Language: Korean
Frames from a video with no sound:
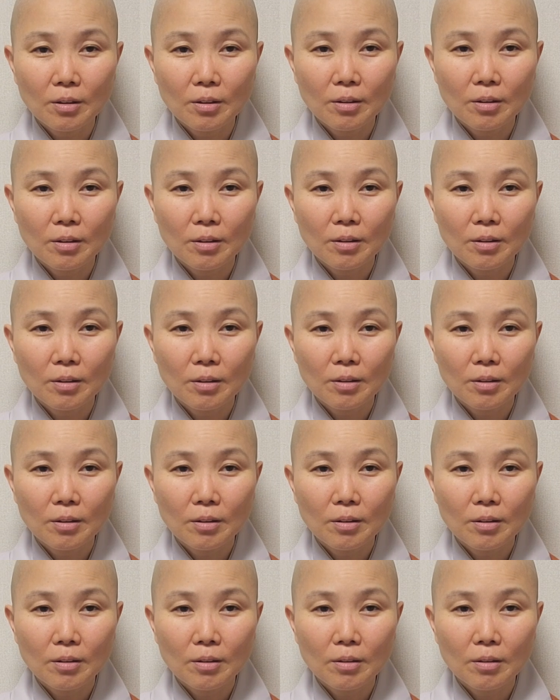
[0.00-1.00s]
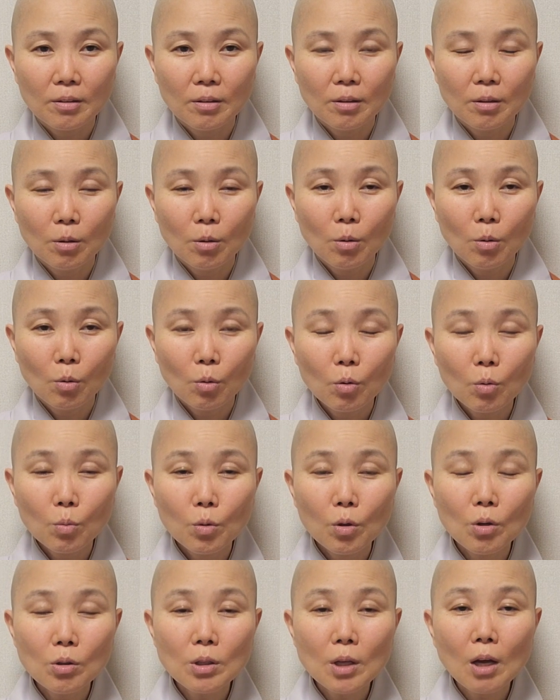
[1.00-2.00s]
예. 그럼
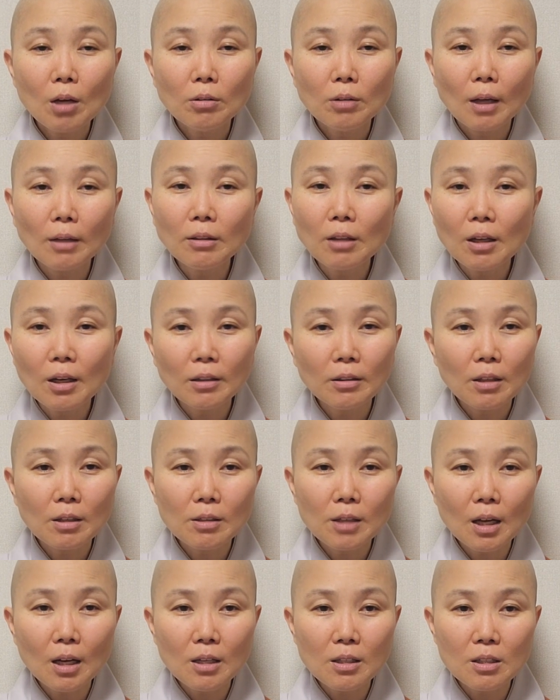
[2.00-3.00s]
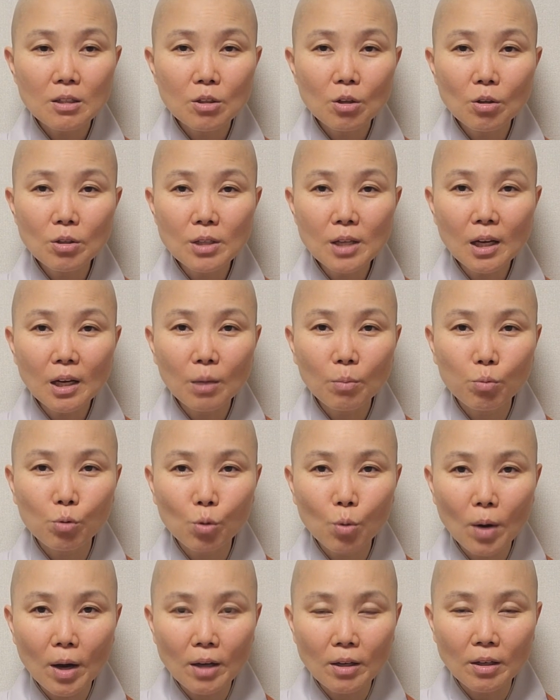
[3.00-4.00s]
현상은 나타났다 사라진 현상에
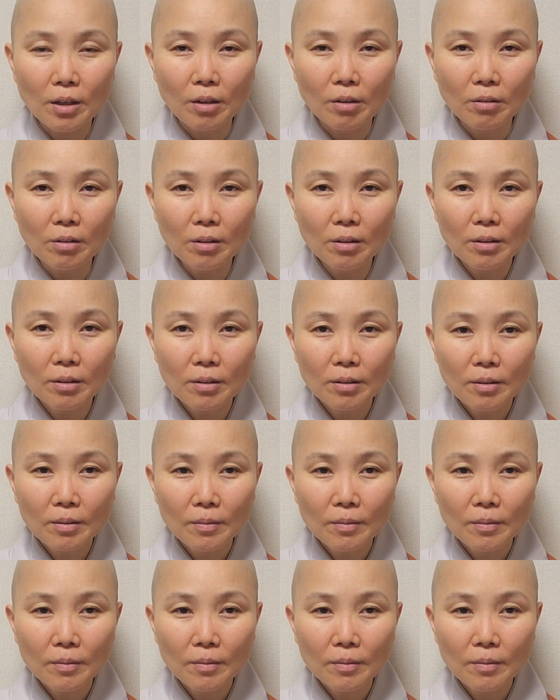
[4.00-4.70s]
불과하네요.